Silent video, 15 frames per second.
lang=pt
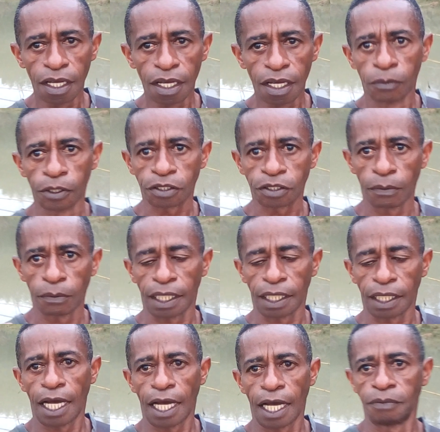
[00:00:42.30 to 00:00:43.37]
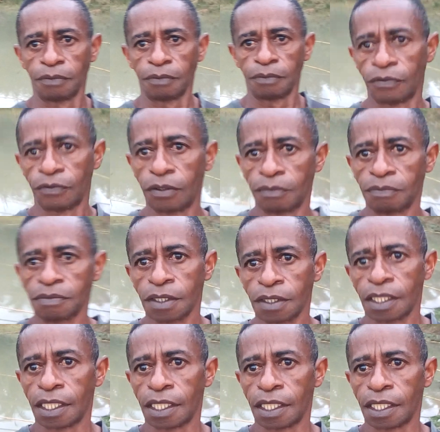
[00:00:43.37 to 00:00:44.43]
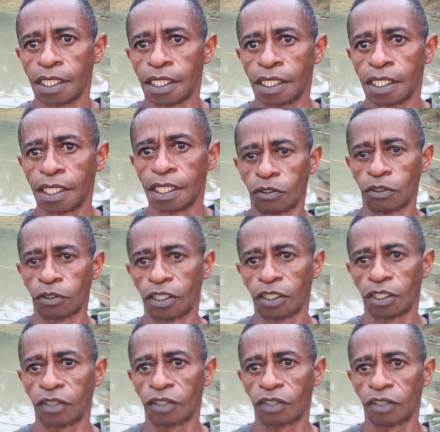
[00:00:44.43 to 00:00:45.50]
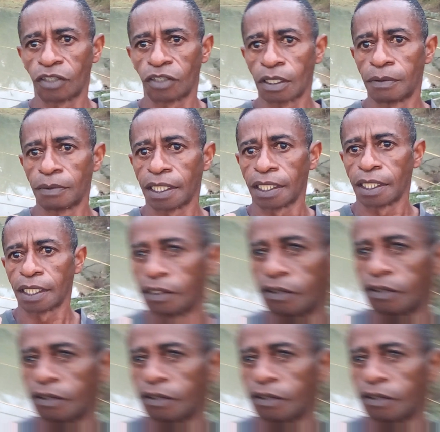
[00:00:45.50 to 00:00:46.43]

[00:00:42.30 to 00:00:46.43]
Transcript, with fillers: Muito obrigado mesmo, viu? E a todos vocês aí, muito obrigado.